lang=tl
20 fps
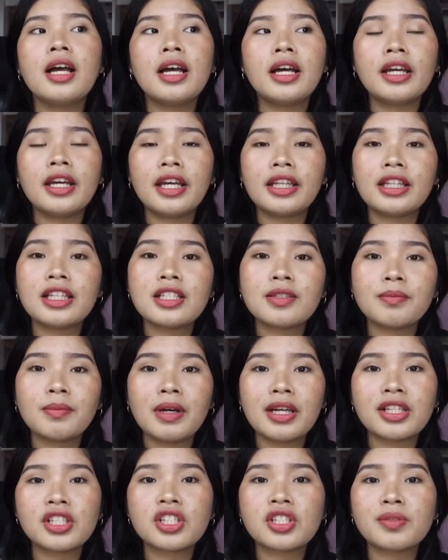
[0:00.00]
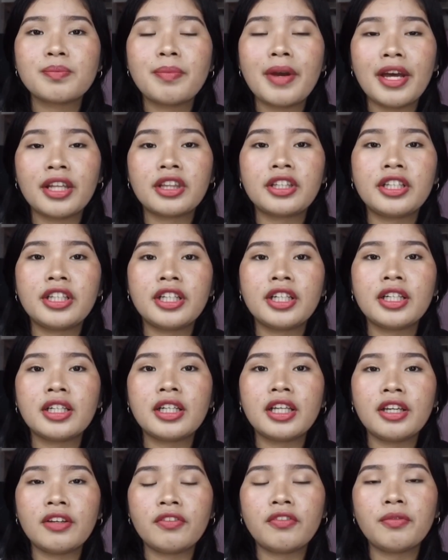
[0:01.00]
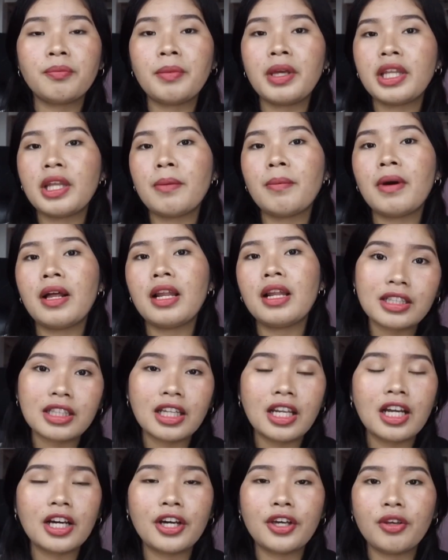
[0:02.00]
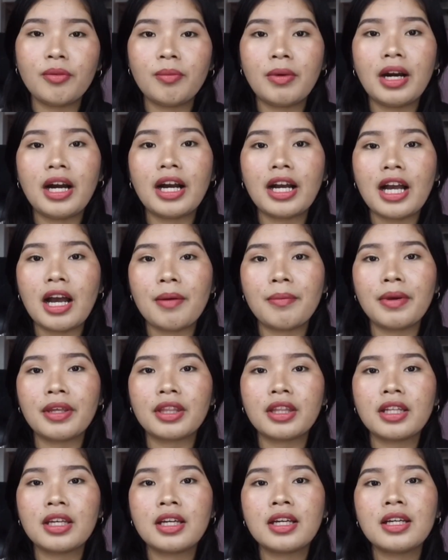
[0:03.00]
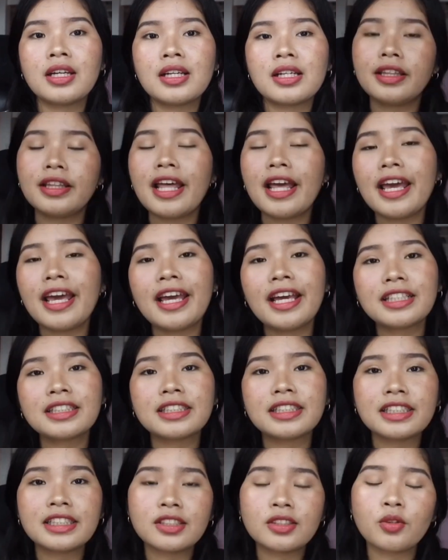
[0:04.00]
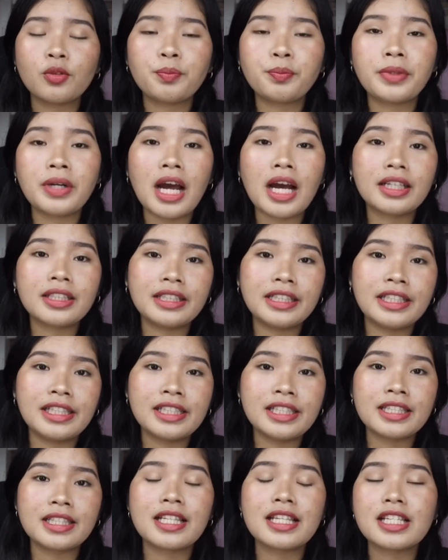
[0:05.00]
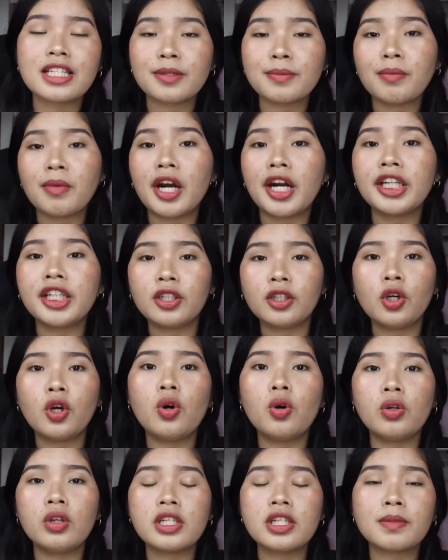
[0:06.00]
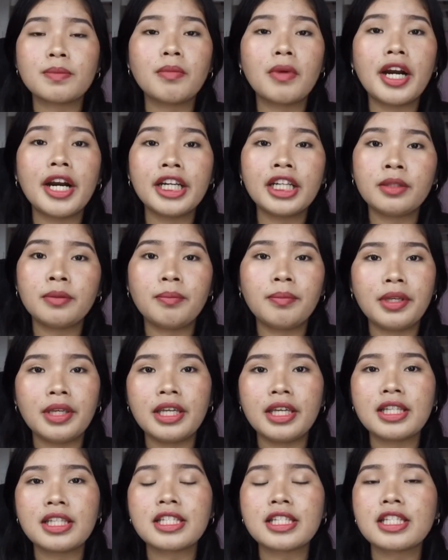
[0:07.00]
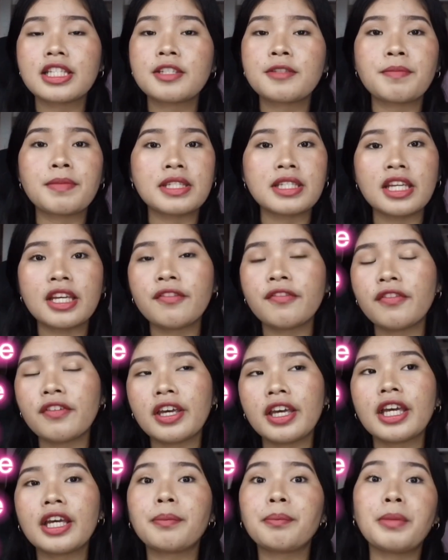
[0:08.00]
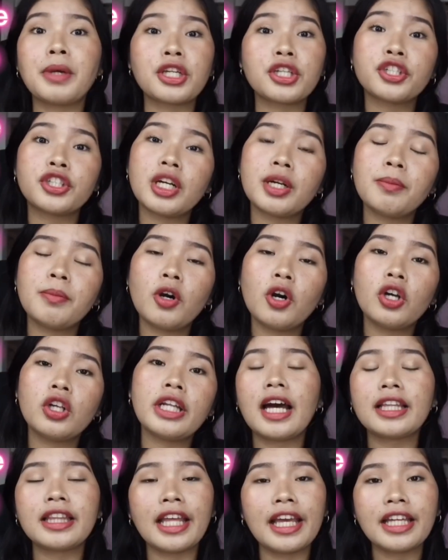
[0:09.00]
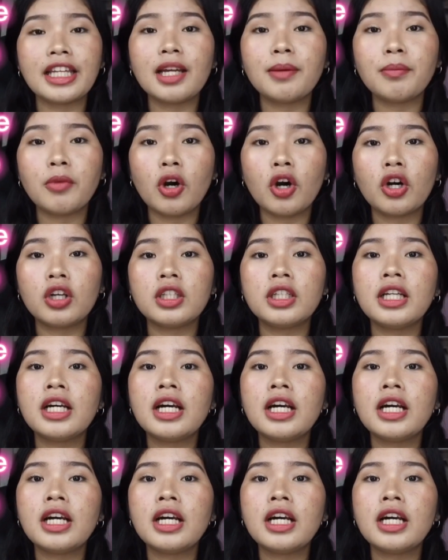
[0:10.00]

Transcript: it is much better if minimal talaga yung mga gamit Next is to practice the SMART goal. SMART means specific, measurable, attainable,